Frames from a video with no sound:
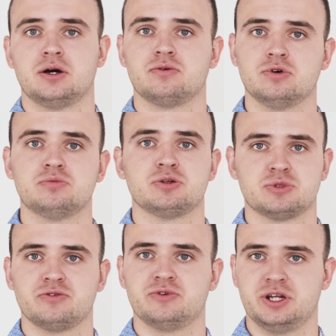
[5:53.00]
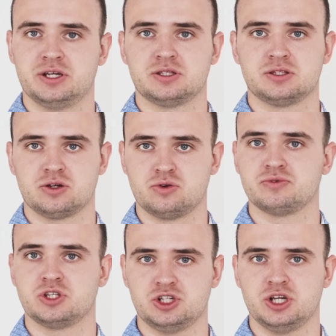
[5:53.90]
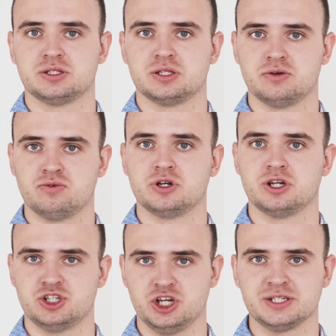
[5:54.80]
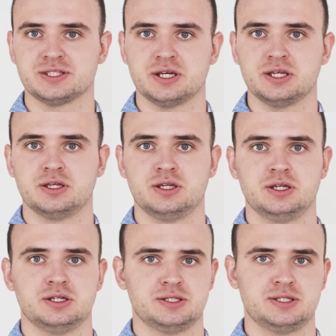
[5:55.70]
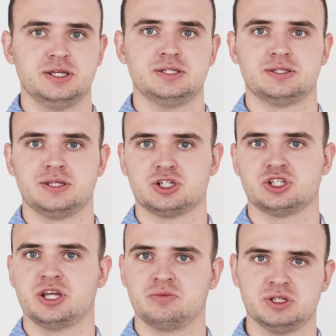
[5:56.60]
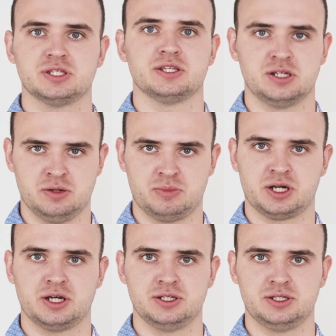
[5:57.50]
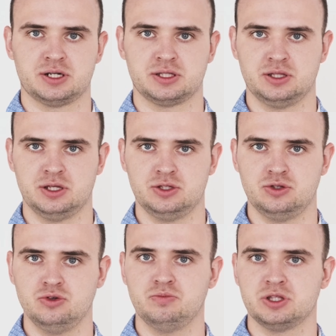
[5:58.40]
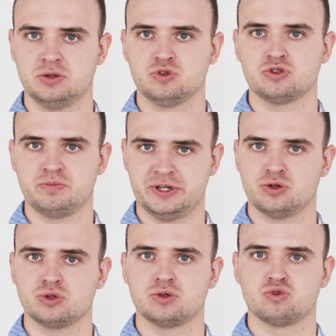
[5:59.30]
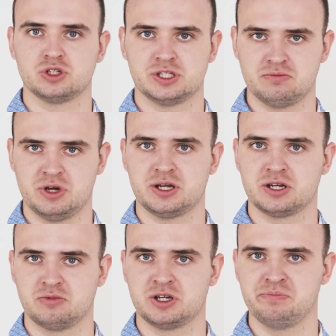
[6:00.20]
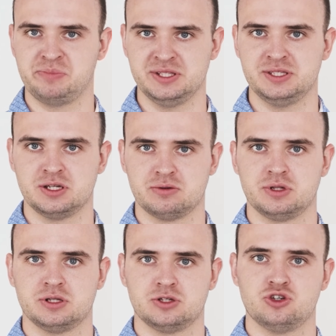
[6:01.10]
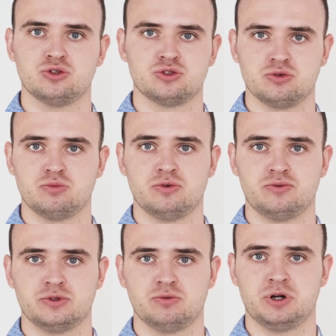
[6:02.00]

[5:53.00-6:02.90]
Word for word: В общем-то, вариант такой встречается довольно часто, и здесь даже не обязательно проходить ортодонтию, потому что природа уже сама как бы компенсировала за счет зубов эту